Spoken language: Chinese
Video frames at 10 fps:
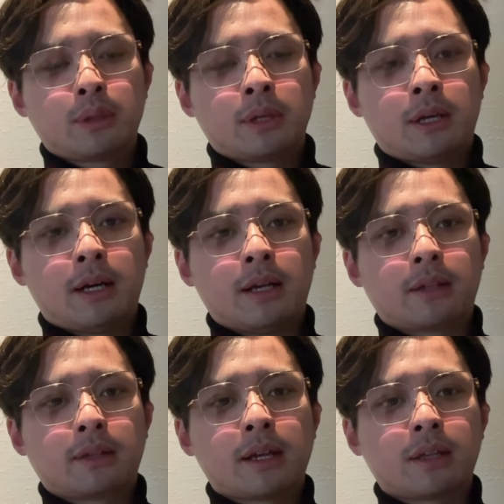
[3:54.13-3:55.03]
啊。
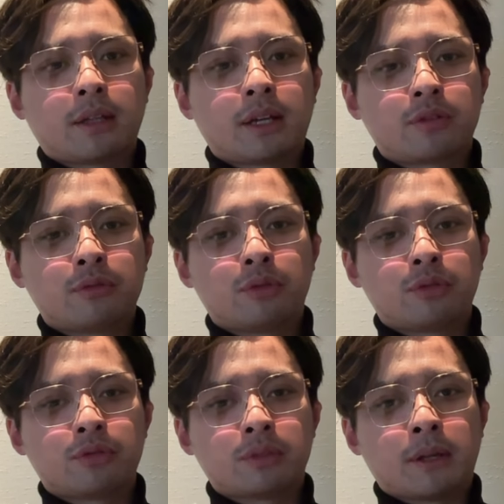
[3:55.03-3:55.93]
那你看中国
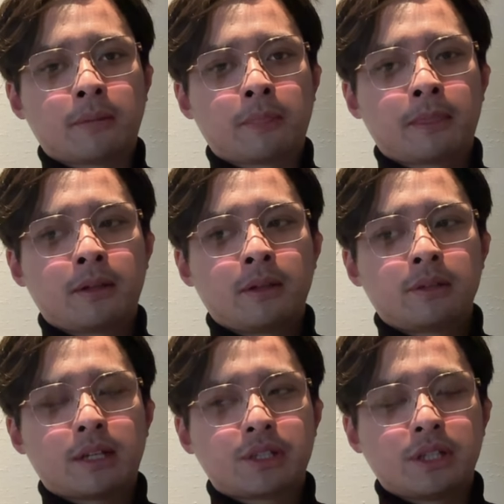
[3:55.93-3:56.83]
就什么？
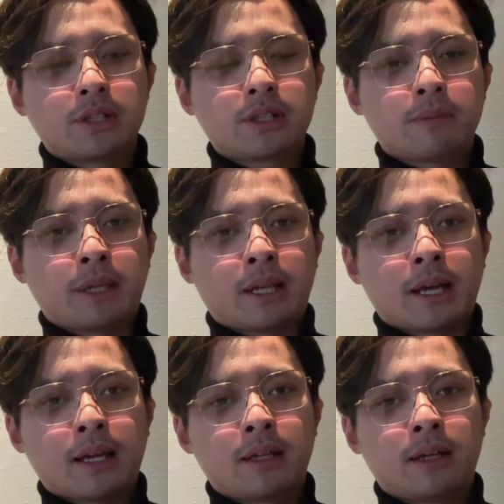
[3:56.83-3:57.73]
再结合这个米
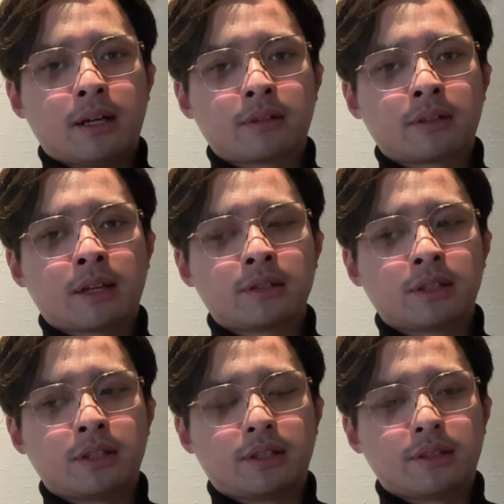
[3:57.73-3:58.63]
莱啊，在这
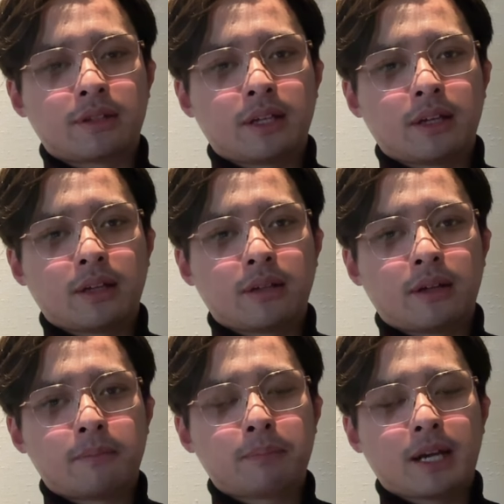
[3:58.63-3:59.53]
个以色列
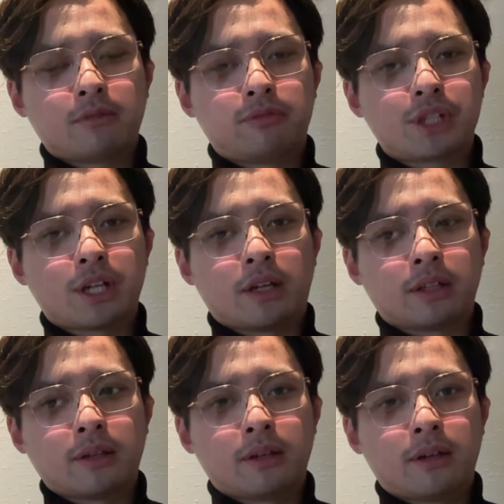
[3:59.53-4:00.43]
啊拜哭墙
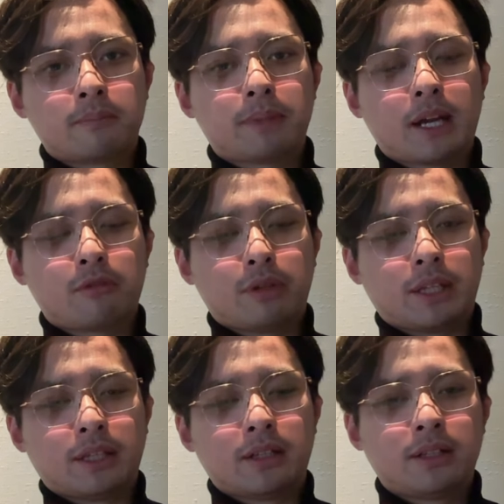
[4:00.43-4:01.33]
呢啊拜
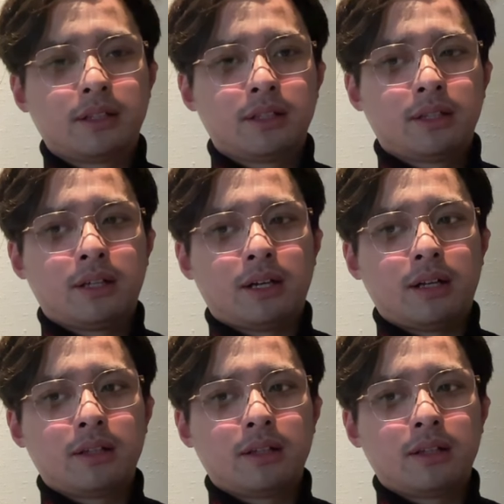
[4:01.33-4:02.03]
鬼呢啊，